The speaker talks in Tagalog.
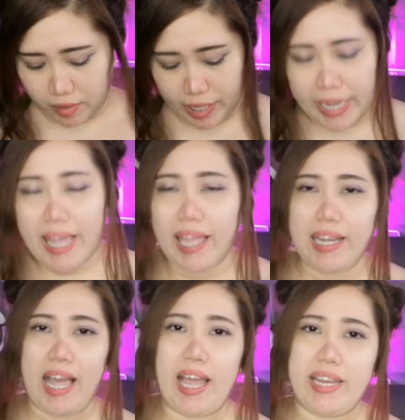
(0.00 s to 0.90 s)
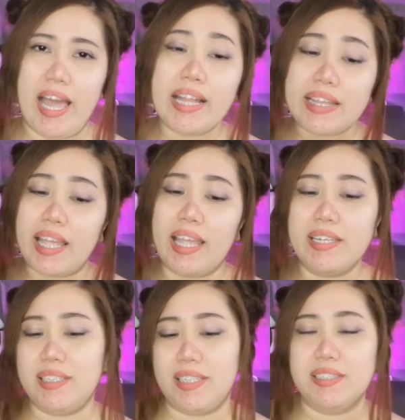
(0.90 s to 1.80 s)
Then, ang kailangan
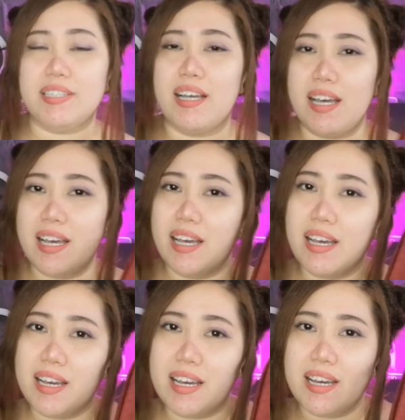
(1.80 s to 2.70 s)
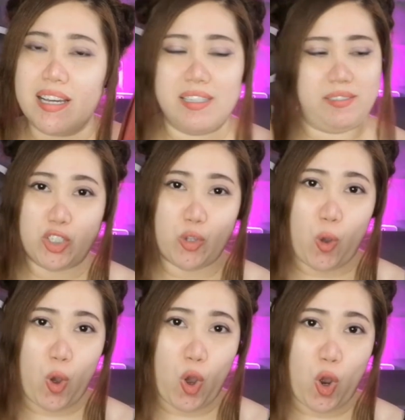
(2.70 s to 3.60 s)
natin is ang
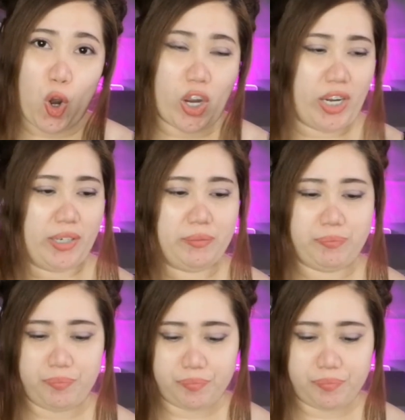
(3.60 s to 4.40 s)
scissor.